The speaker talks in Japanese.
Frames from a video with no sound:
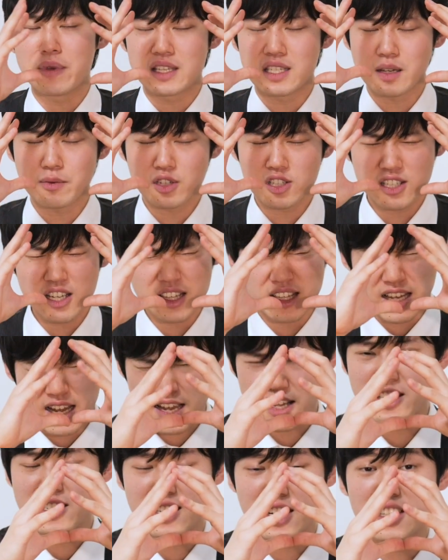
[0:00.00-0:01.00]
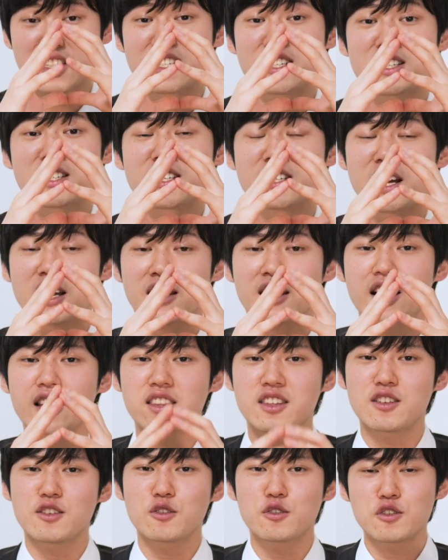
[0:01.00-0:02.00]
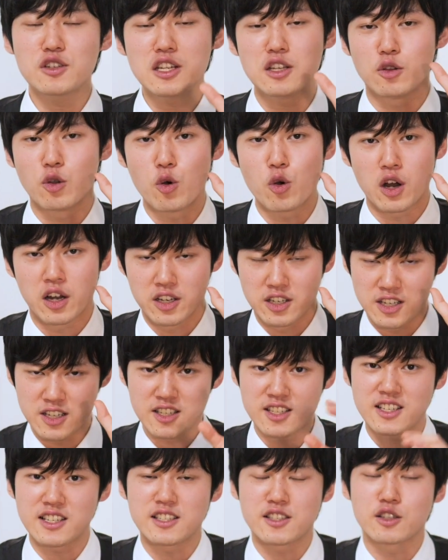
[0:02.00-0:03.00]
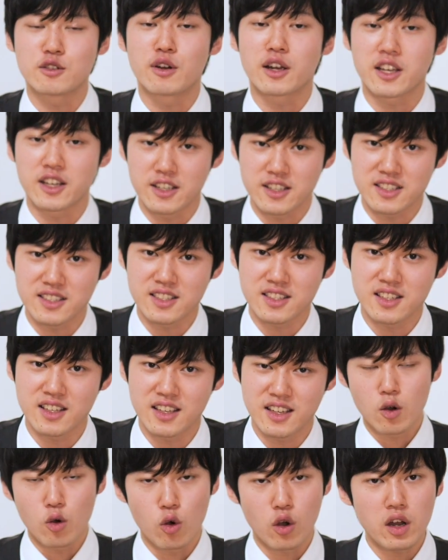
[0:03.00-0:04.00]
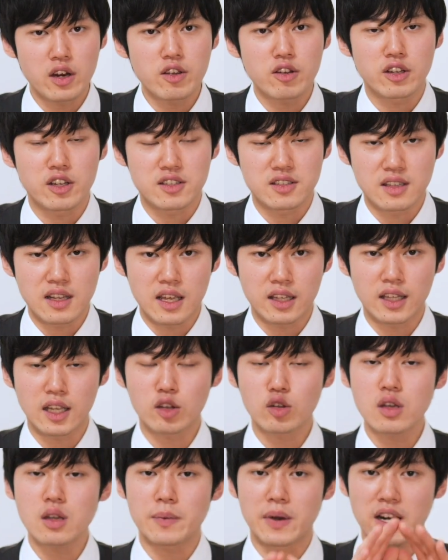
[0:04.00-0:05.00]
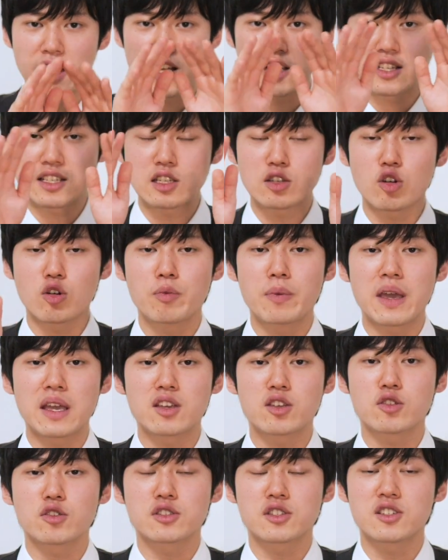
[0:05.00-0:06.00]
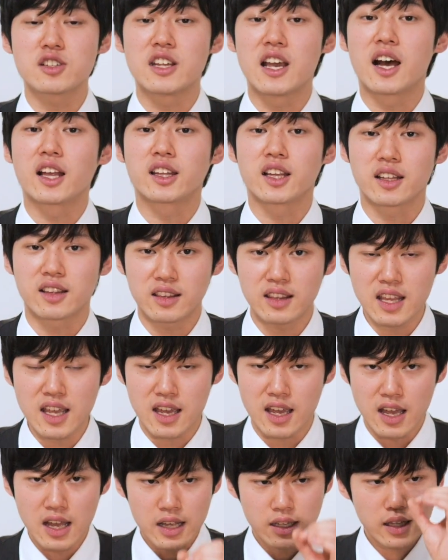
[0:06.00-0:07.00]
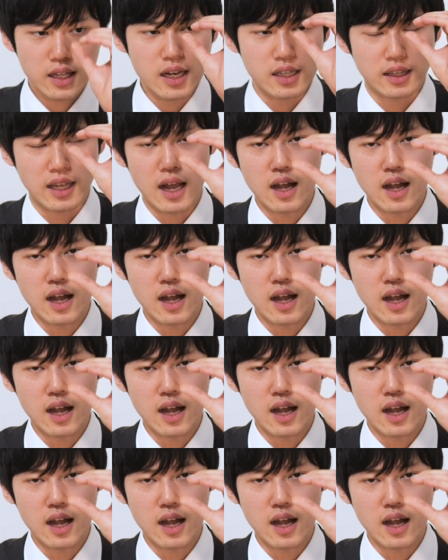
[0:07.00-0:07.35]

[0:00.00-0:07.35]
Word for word: めちゃくちゃ大事な知識なんだっていうふうに脳が認識するわけです。他にはですね例えば歴史を勉強するにあたってただ